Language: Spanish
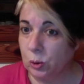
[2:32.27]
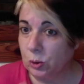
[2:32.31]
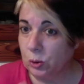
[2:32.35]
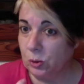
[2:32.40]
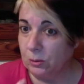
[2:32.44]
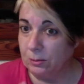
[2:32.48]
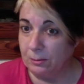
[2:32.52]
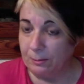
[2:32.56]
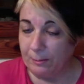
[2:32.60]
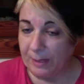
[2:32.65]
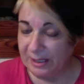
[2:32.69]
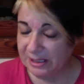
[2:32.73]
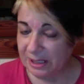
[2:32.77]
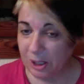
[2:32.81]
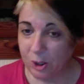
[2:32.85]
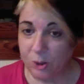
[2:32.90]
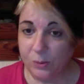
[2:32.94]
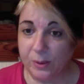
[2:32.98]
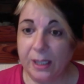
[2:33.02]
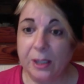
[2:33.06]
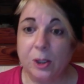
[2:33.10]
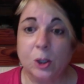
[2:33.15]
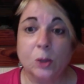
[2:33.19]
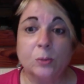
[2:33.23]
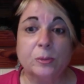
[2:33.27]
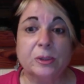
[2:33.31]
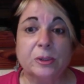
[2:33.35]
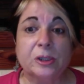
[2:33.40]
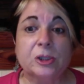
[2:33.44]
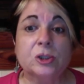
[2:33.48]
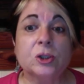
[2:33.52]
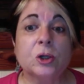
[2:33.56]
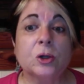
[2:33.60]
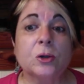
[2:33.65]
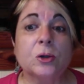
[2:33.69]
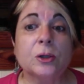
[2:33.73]
Vas a cobrar en
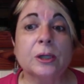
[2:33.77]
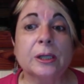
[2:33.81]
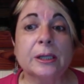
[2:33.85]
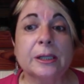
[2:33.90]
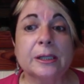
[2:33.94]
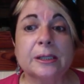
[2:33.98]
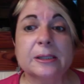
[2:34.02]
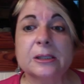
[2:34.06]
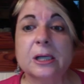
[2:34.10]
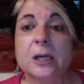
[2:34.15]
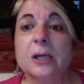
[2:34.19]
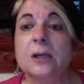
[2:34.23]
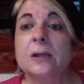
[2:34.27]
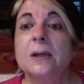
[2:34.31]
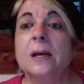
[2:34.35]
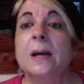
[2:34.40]
comisiones,